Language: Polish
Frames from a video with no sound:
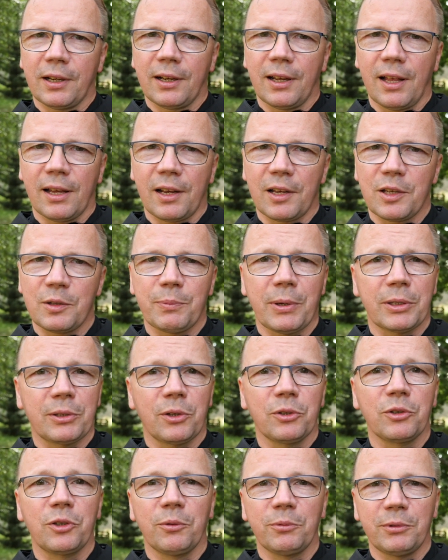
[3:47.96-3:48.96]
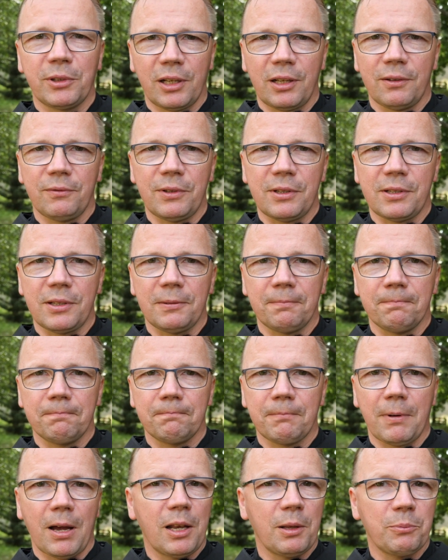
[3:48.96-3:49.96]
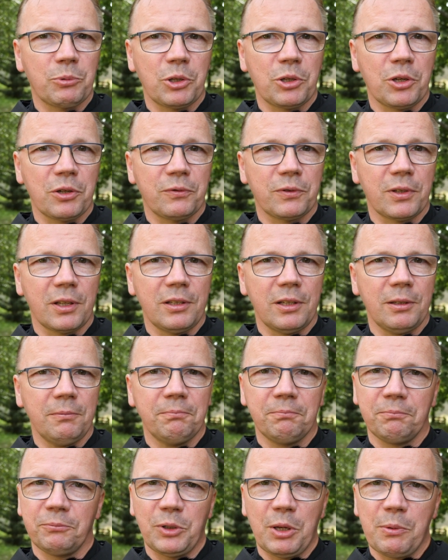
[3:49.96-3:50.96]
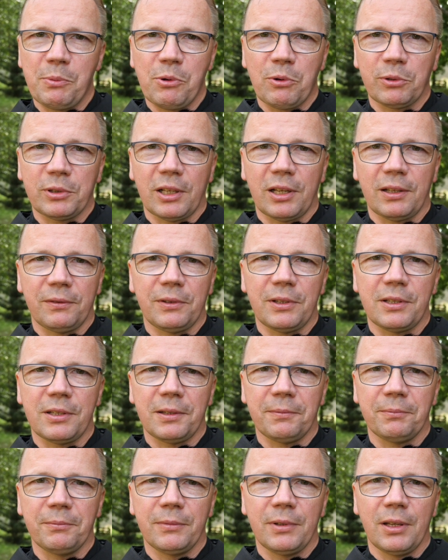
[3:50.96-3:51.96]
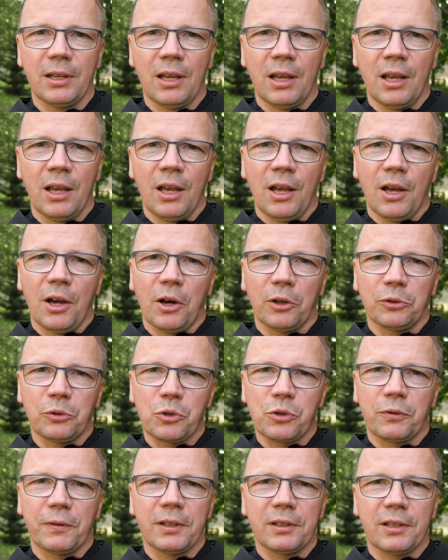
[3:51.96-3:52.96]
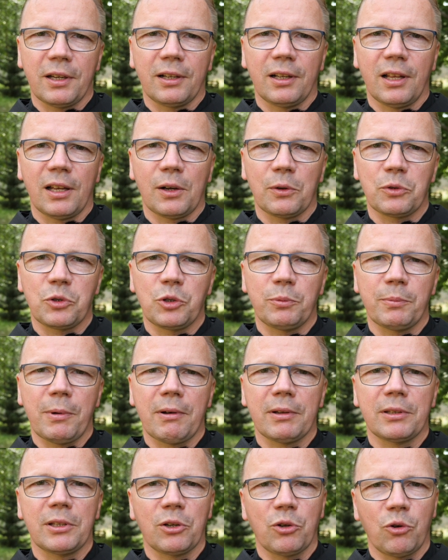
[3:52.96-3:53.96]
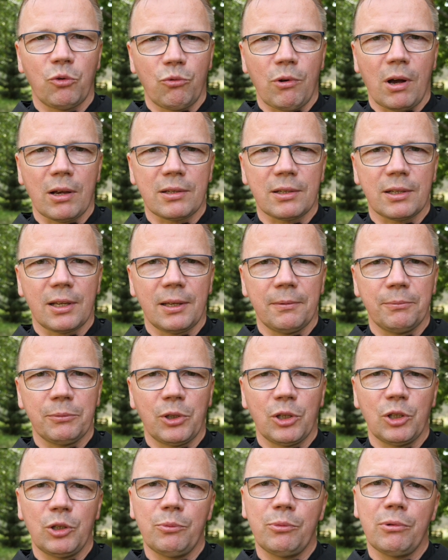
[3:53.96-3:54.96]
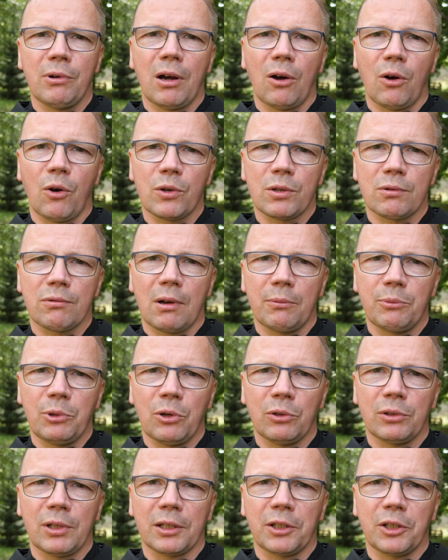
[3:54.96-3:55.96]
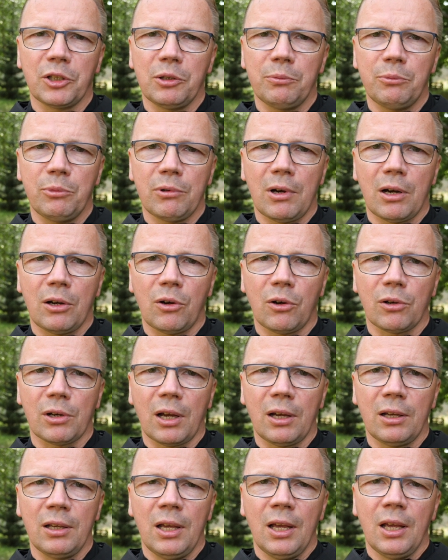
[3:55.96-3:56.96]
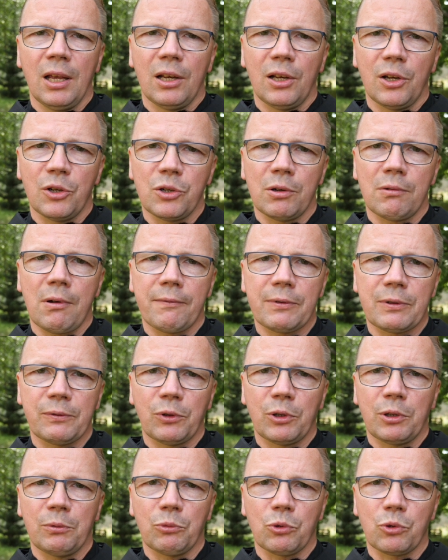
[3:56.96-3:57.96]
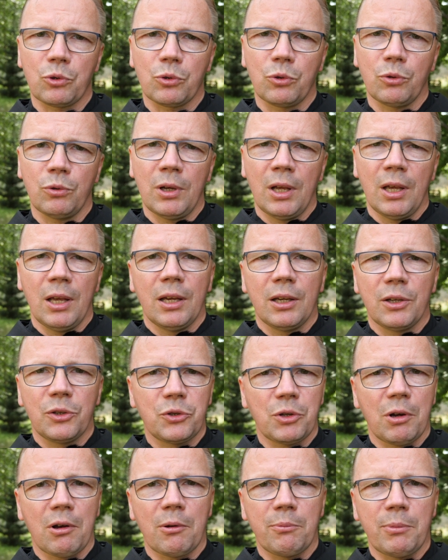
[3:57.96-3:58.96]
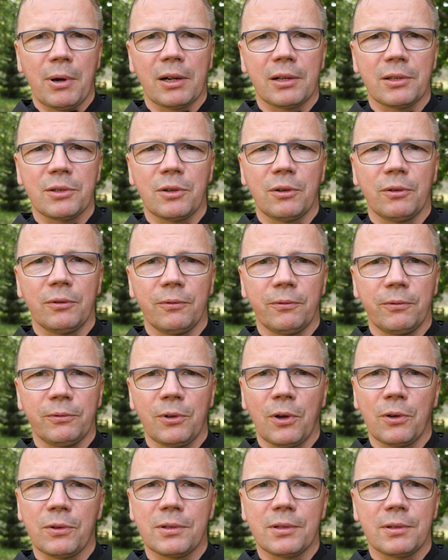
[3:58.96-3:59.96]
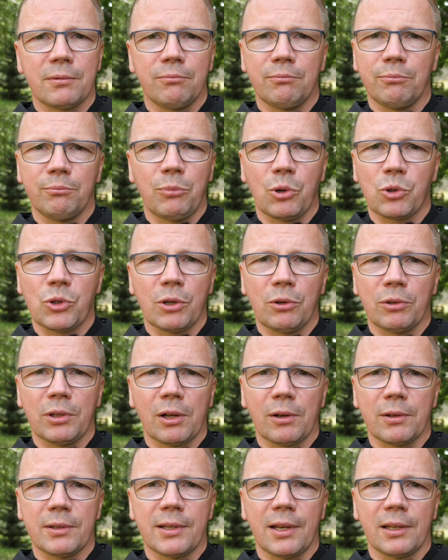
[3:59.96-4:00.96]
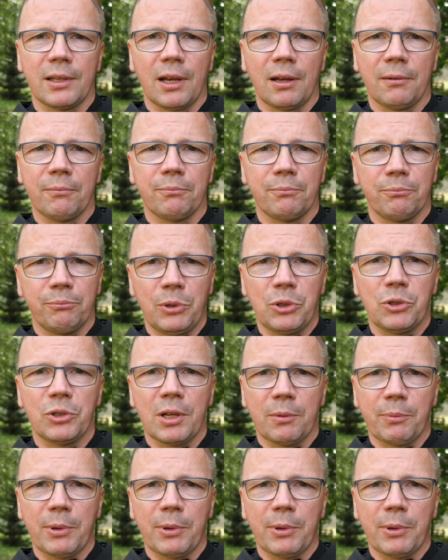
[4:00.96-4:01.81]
Klara jest patronką telewizji, ale przecież wtedy nie było telewizji. Otóż święta Klara otrzymała taką łaskę, kiedy była osłabiona, kiedy była chora, leżała w swoim łóżku, chciała bardzo w noc Bożego Narodzenia być na